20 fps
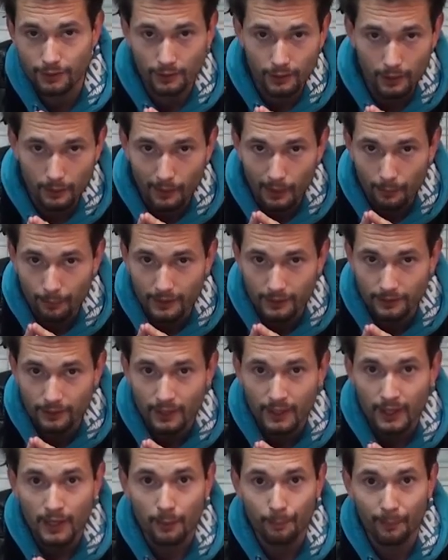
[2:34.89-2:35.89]
Czy to ma być
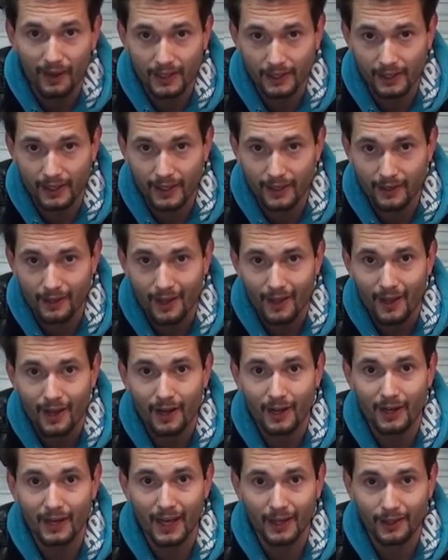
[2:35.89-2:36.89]
marker
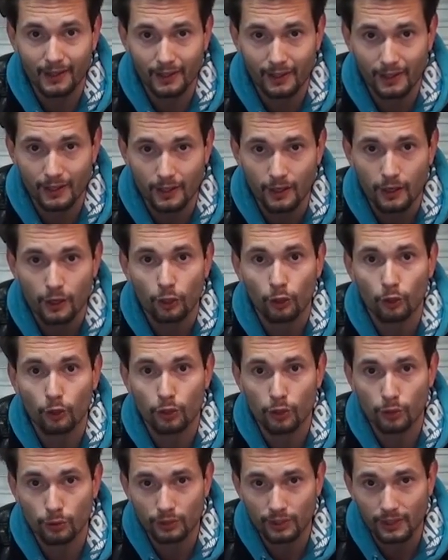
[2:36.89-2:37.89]
lekki,
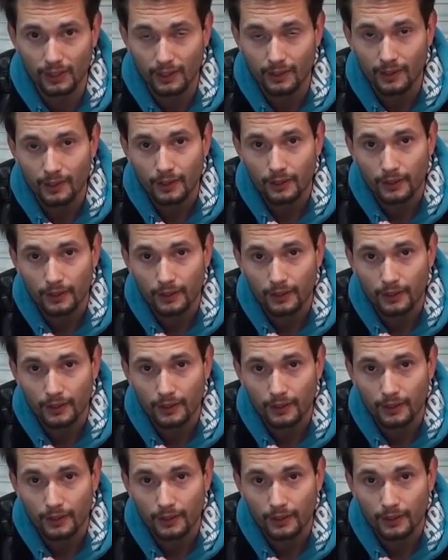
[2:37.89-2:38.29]
krótki,